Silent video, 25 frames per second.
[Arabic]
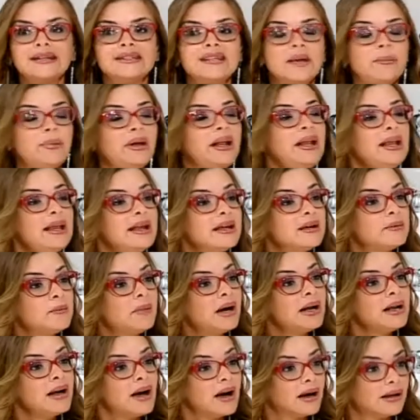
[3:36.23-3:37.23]
اذا بقول لك
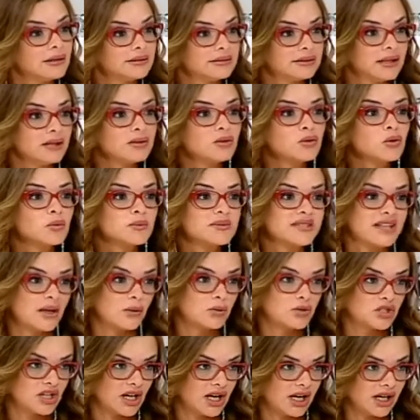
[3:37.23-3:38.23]
مراه تضرب
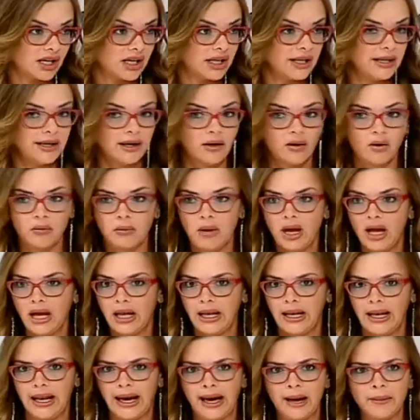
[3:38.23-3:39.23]
زوجها كل يوم
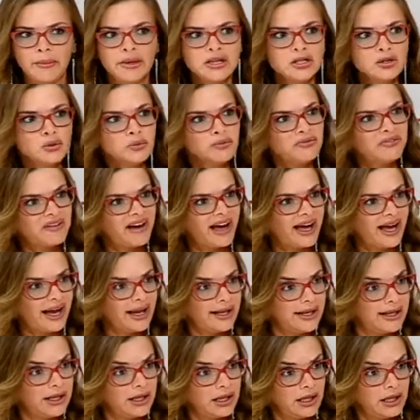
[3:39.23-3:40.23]
العمى شو
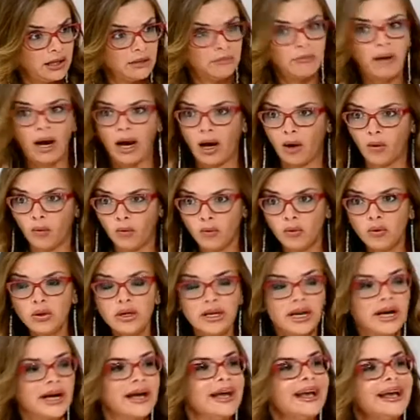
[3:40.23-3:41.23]
مفحله
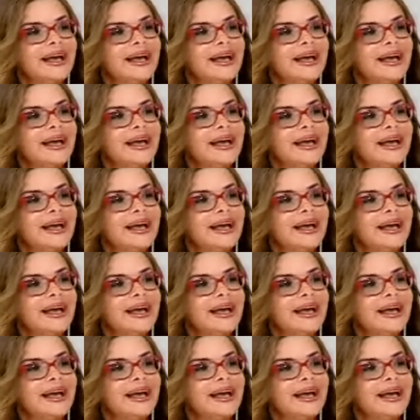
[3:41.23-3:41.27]
معقول